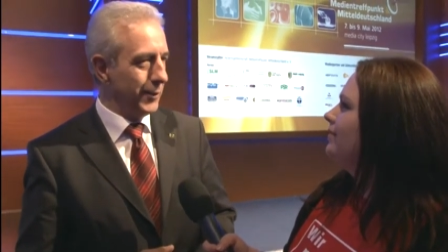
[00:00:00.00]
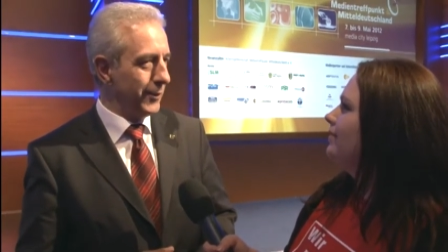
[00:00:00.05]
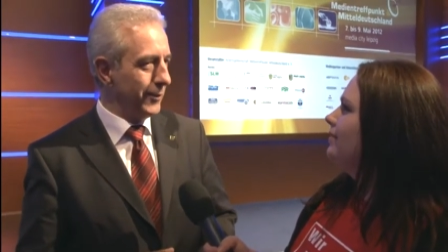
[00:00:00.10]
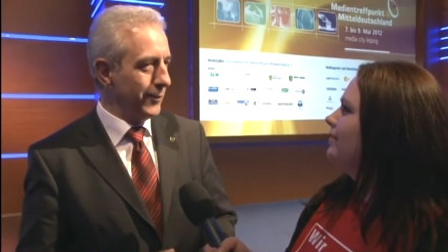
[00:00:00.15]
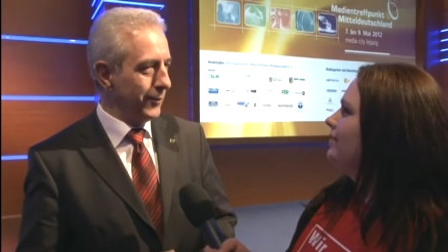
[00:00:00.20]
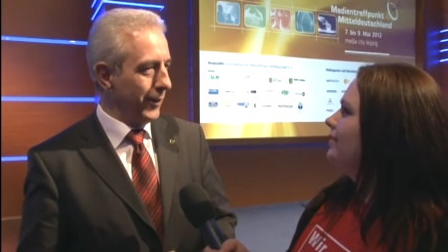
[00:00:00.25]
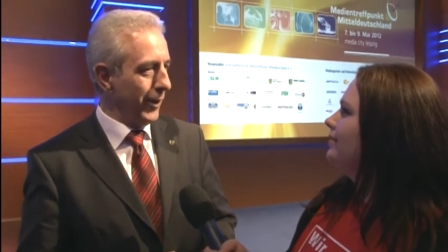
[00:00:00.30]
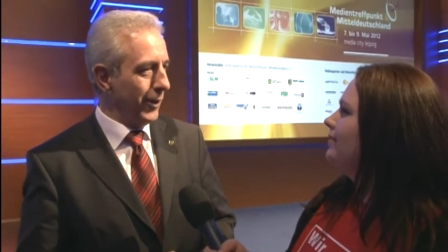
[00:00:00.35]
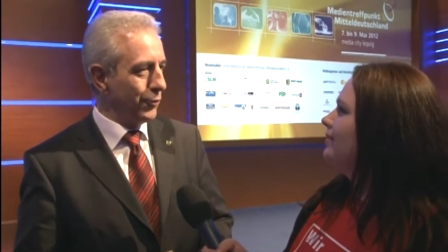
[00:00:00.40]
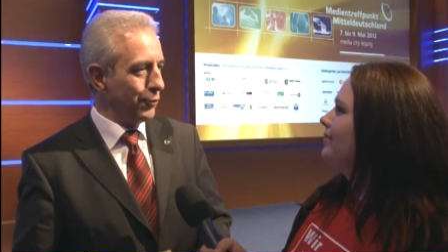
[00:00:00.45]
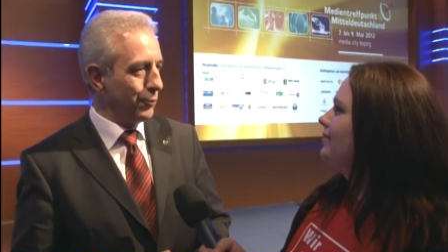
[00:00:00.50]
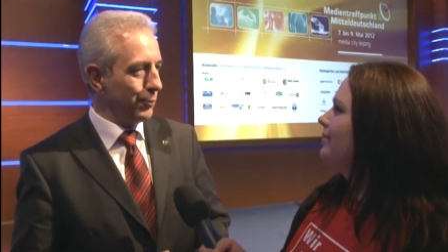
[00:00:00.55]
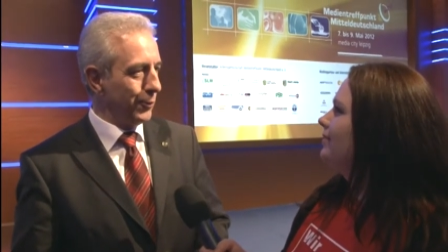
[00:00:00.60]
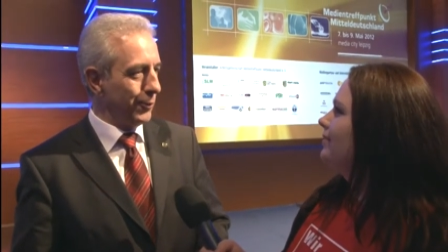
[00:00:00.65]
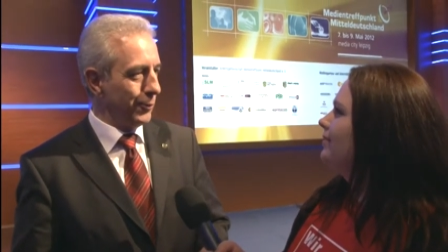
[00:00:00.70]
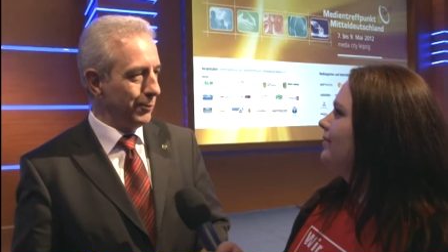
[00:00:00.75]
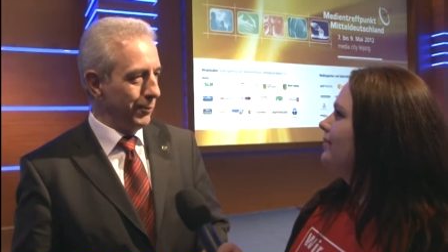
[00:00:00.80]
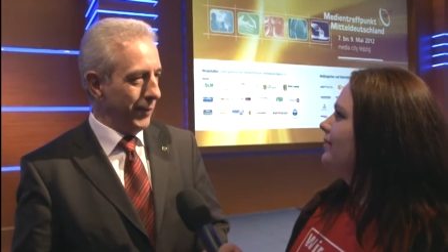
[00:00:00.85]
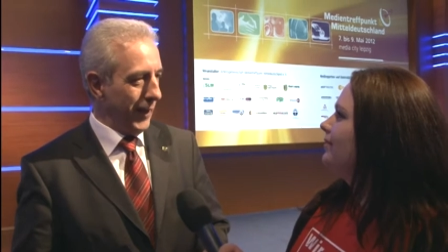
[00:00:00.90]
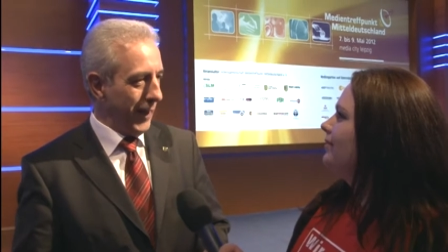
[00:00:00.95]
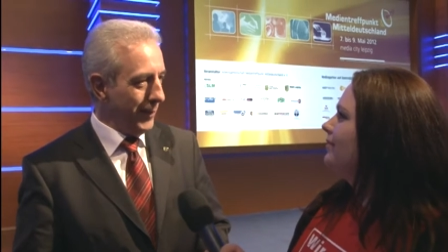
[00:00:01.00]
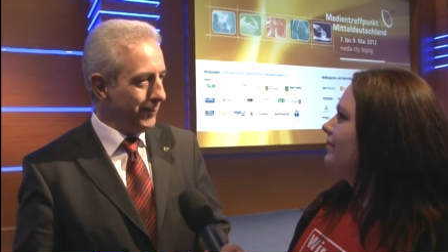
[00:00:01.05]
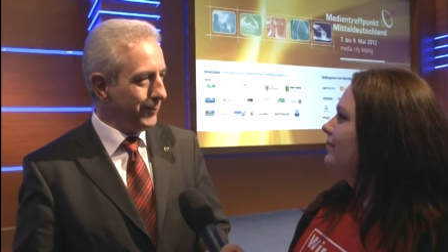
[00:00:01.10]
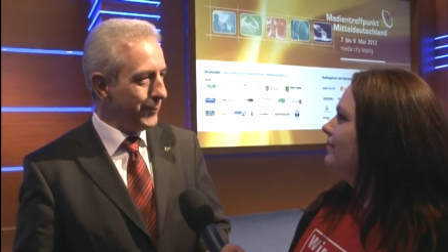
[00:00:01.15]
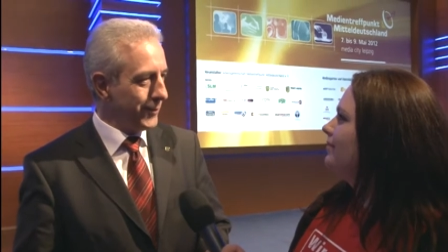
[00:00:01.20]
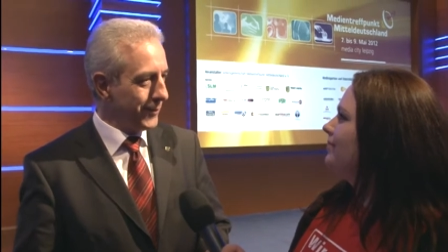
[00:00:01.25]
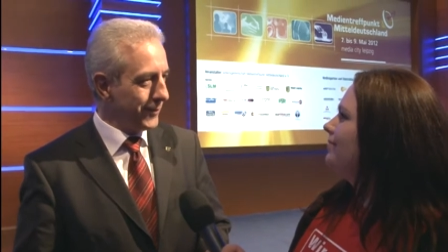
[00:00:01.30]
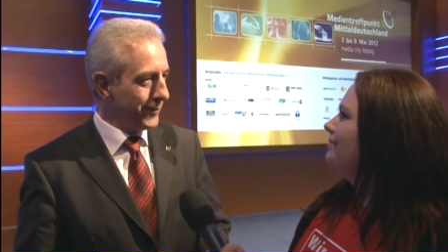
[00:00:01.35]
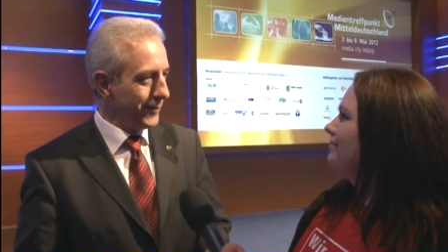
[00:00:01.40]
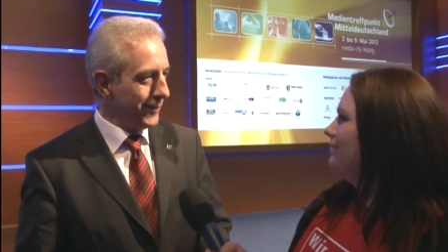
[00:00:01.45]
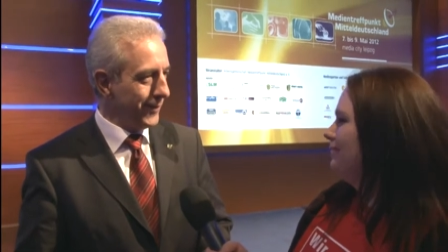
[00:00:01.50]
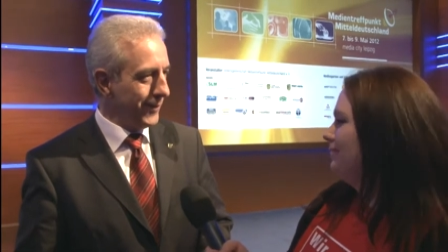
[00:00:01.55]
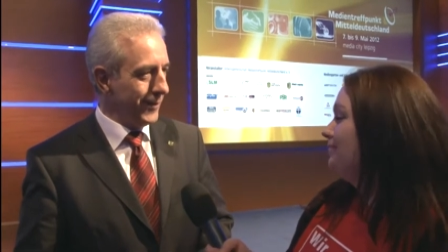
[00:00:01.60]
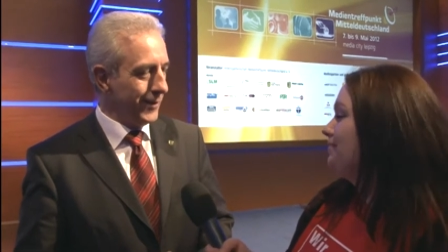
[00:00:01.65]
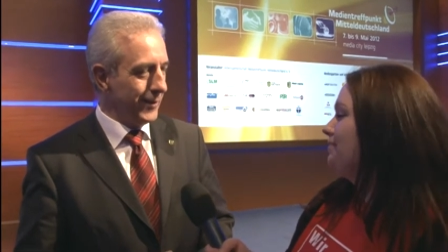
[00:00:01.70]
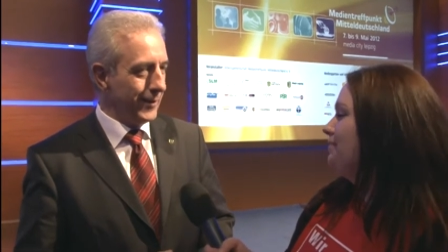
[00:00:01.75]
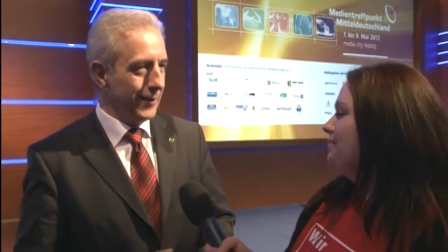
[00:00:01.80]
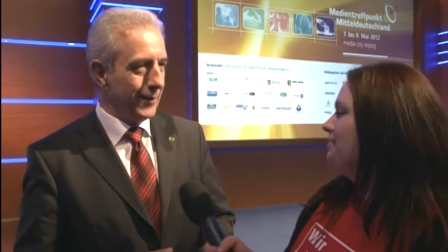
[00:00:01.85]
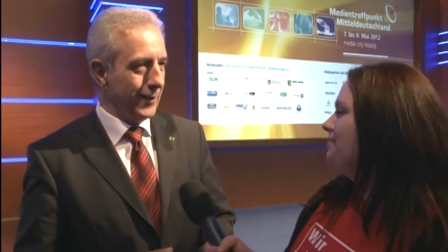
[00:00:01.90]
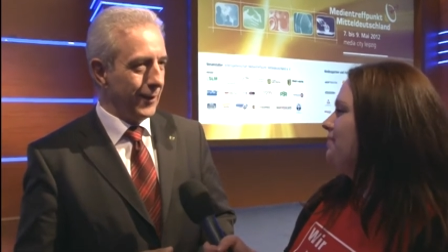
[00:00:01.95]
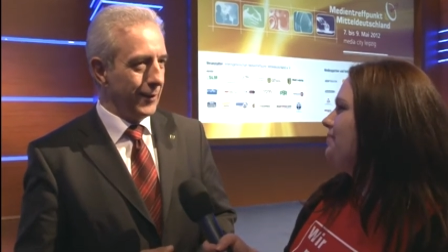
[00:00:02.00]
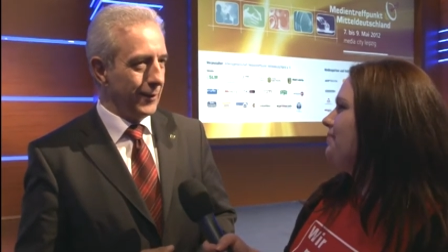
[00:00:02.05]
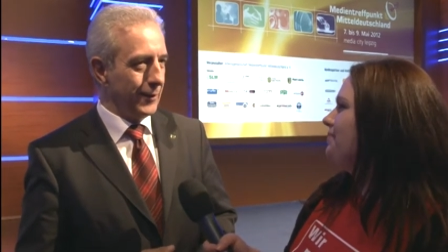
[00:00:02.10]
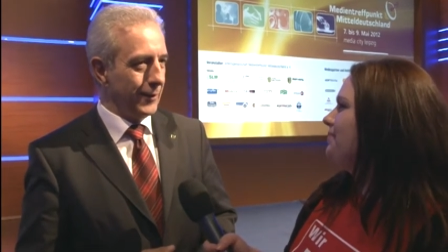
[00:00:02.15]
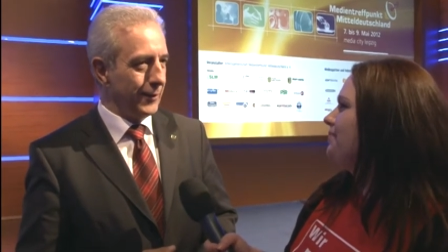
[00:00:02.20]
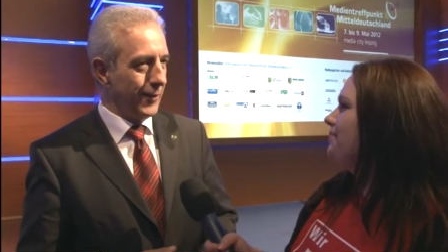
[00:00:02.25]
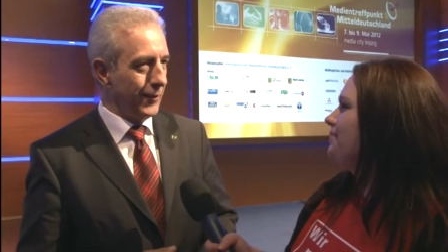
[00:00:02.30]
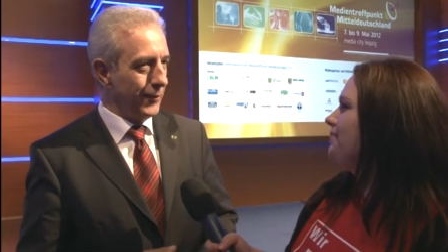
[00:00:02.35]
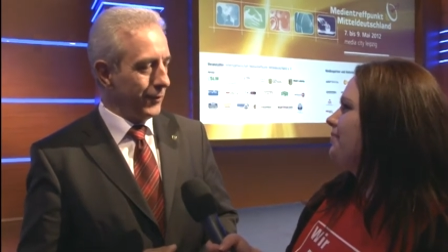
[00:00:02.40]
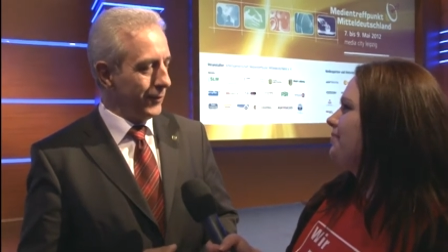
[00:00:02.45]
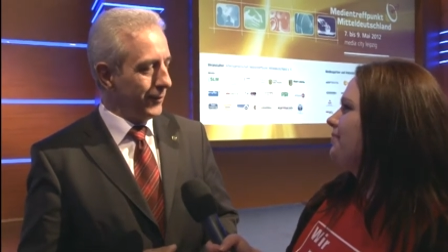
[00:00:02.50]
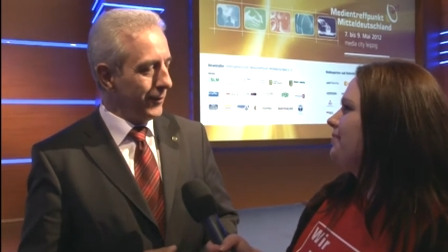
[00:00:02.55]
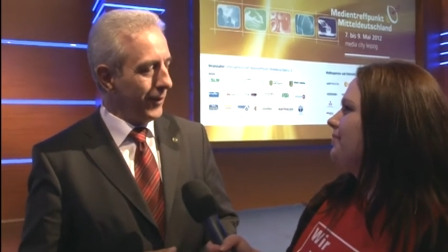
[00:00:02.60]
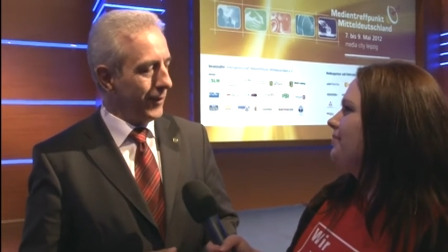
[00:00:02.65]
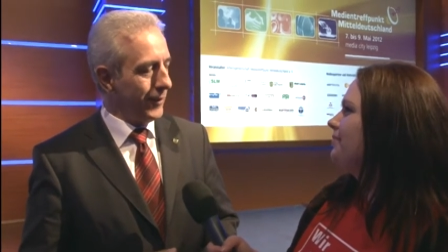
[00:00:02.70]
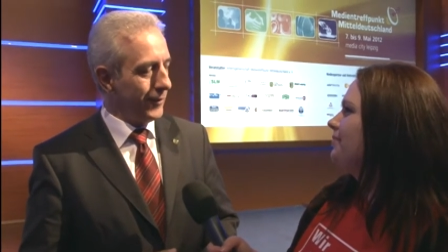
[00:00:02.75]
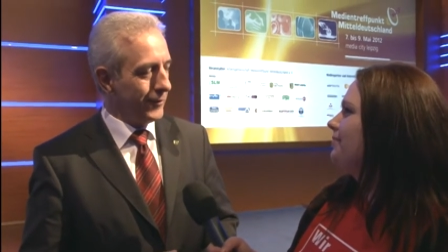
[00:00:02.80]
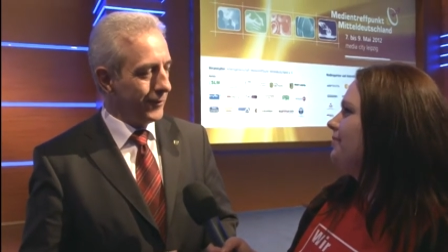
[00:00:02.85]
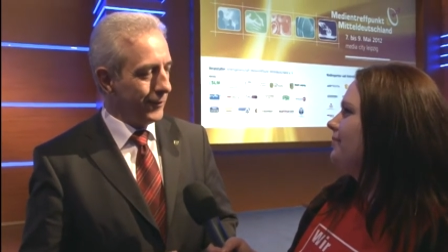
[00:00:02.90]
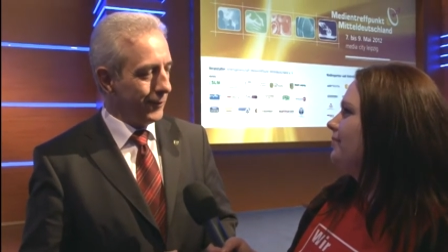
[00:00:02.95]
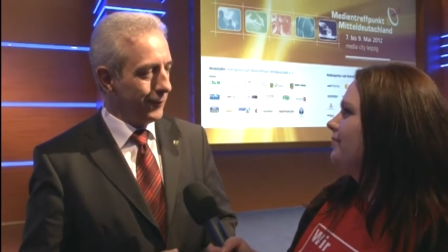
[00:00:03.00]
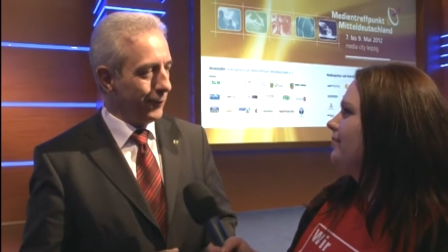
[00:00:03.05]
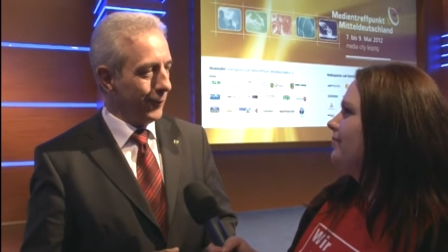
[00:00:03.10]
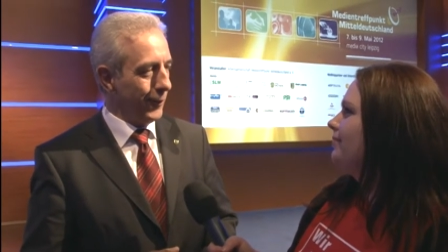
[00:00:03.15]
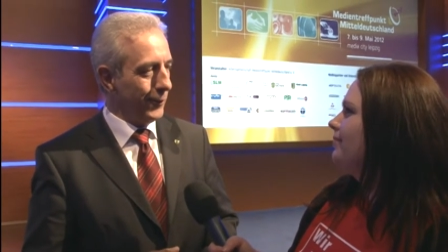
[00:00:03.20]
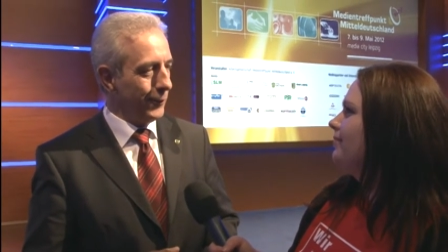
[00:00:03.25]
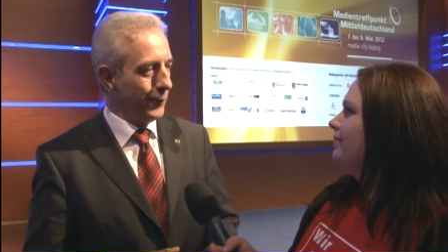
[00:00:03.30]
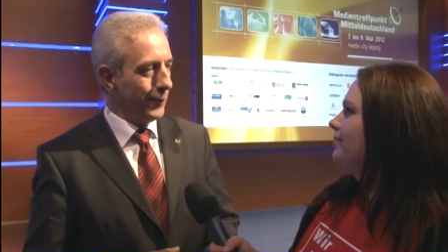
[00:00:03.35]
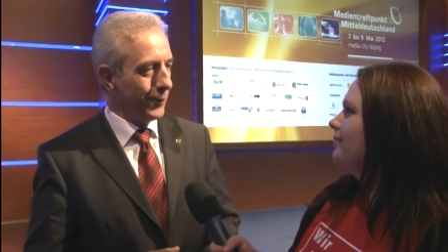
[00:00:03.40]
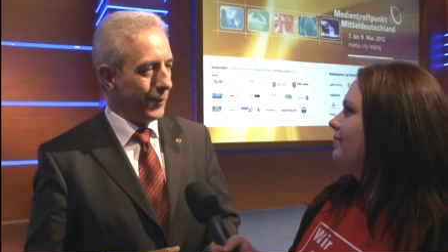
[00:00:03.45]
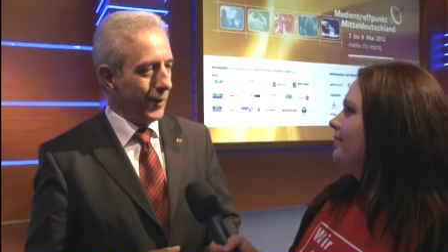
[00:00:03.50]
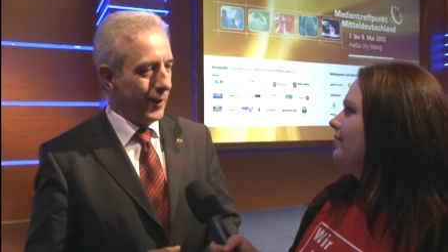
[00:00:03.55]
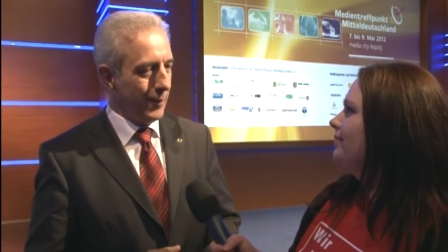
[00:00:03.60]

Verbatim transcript: dieser Anspruch bleibt. Äh, dass sich da erste Veränderungen